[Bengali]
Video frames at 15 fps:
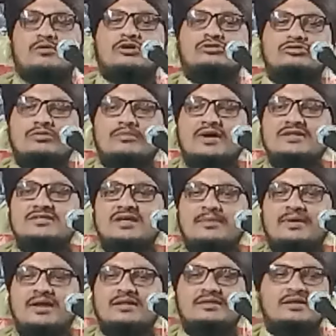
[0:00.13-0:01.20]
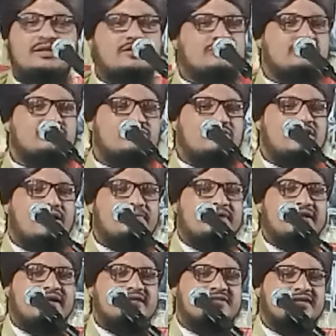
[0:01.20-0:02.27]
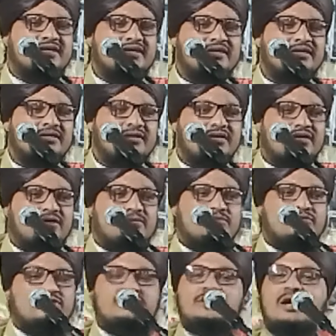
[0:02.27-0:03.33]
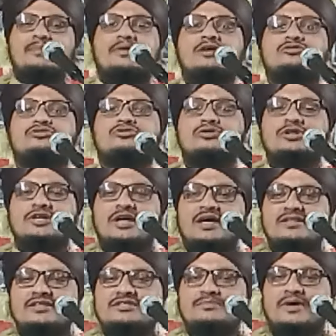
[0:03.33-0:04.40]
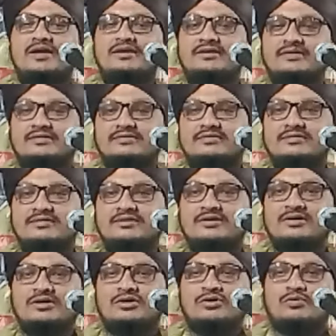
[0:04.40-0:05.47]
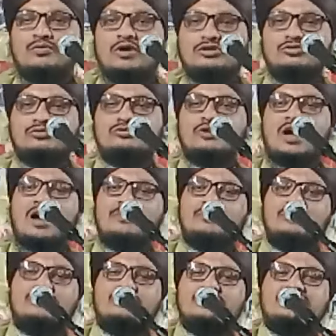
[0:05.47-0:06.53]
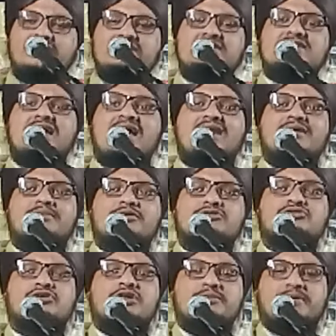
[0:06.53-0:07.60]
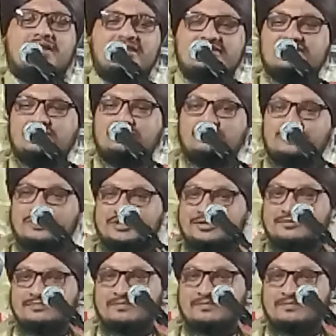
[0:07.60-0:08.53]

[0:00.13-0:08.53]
বর্তমান জামানাতে কিছু মোল্লা বেরিয়েছে বলছে আমরা সহি হাদিস মানি অথচ আমল করছে জাল এবং জয়ীফ হাদিসের উপরে